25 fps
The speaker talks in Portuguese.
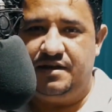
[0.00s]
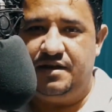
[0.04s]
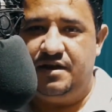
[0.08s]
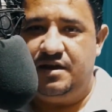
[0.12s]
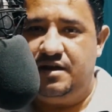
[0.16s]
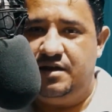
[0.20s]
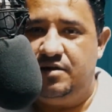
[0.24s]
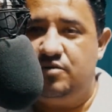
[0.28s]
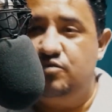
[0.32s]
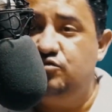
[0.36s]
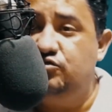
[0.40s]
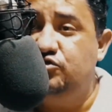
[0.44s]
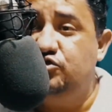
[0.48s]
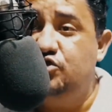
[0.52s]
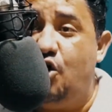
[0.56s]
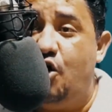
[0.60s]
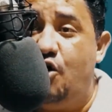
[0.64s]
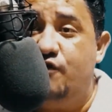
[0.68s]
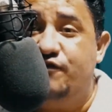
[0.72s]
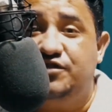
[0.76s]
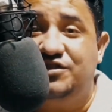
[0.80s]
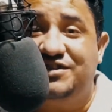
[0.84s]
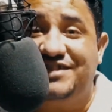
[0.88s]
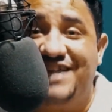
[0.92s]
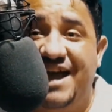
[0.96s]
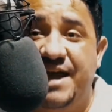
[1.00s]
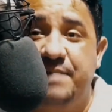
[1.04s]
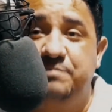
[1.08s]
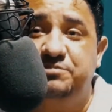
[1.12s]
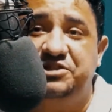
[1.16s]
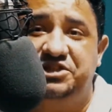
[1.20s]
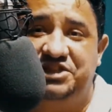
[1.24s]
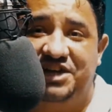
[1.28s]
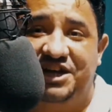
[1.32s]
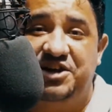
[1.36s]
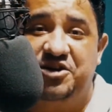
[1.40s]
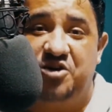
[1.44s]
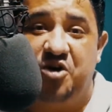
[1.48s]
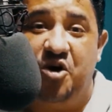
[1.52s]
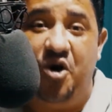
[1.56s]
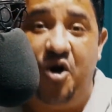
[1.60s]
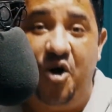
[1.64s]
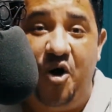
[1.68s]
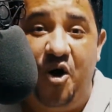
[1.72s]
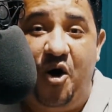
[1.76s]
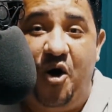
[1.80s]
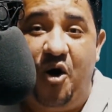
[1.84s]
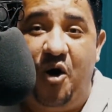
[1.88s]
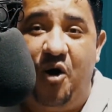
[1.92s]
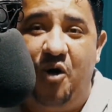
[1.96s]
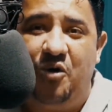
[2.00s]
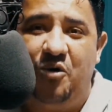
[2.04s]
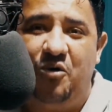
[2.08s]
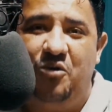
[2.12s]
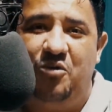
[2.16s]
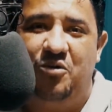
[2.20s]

Um novo tempo chegou